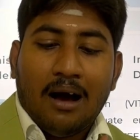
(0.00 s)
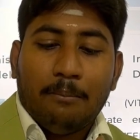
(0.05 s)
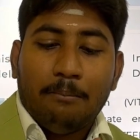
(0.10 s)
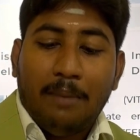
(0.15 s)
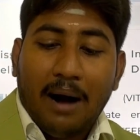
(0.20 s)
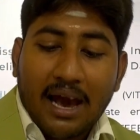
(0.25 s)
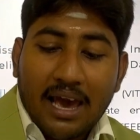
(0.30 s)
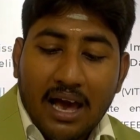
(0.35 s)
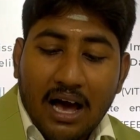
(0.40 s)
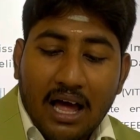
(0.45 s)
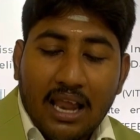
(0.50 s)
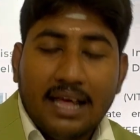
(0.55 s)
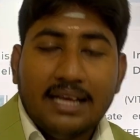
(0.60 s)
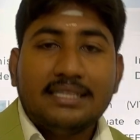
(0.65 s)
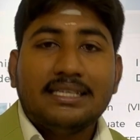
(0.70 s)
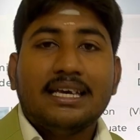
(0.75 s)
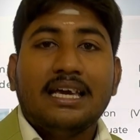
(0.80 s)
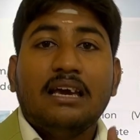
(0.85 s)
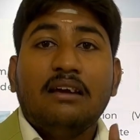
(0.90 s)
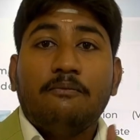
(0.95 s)

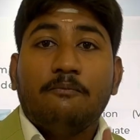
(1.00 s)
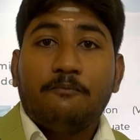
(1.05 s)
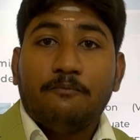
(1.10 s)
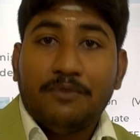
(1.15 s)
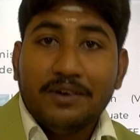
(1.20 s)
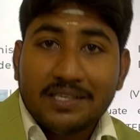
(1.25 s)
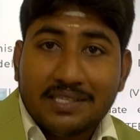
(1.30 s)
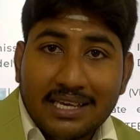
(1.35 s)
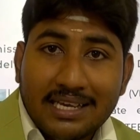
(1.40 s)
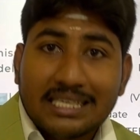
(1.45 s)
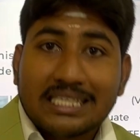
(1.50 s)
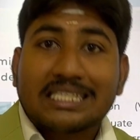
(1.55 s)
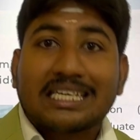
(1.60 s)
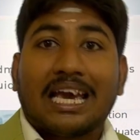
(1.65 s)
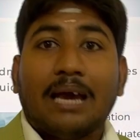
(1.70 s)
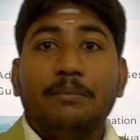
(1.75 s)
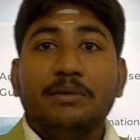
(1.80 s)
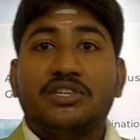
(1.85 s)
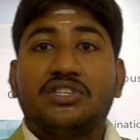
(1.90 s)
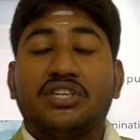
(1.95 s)
பயாலஜி ஃபிசிக்ஸ்
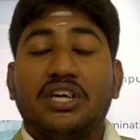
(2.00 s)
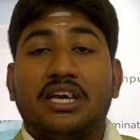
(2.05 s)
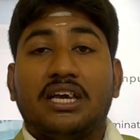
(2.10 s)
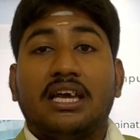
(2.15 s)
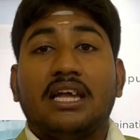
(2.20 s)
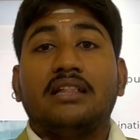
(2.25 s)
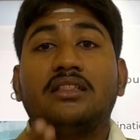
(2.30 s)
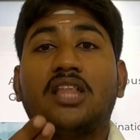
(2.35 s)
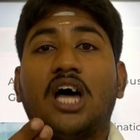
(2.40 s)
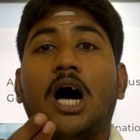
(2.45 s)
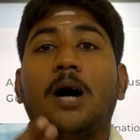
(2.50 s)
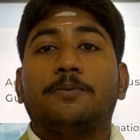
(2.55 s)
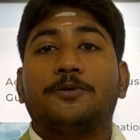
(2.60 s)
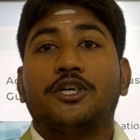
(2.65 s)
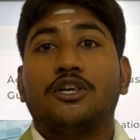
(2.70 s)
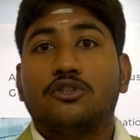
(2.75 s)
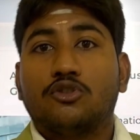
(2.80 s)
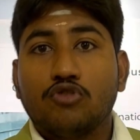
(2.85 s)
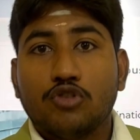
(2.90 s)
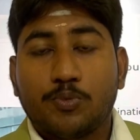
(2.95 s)
கெமிஸ்ட்ரி இந்த
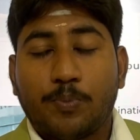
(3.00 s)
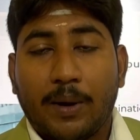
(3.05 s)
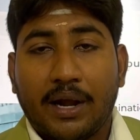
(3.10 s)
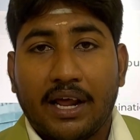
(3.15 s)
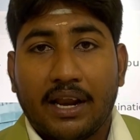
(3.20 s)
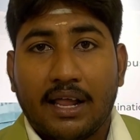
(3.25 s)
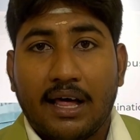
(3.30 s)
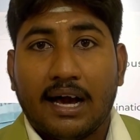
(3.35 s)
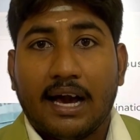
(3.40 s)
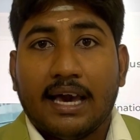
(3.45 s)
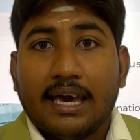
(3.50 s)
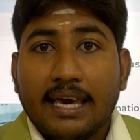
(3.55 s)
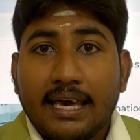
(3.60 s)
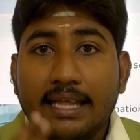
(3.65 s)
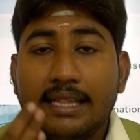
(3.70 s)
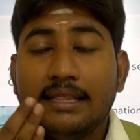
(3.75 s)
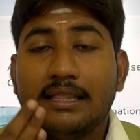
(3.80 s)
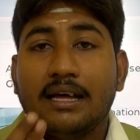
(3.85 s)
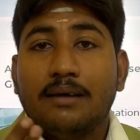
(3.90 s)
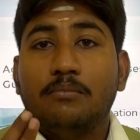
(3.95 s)
ஆப்ஷனை சூஸ் பண்ணிடுறாங்க
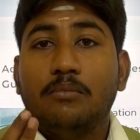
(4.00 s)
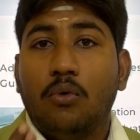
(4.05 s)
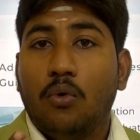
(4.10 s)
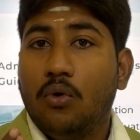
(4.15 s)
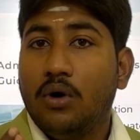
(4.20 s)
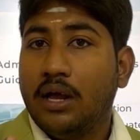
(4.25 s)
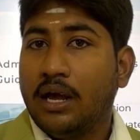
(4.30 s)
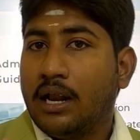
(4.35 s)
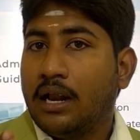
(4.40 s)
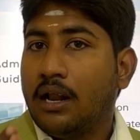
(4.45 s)
இந்த மூணு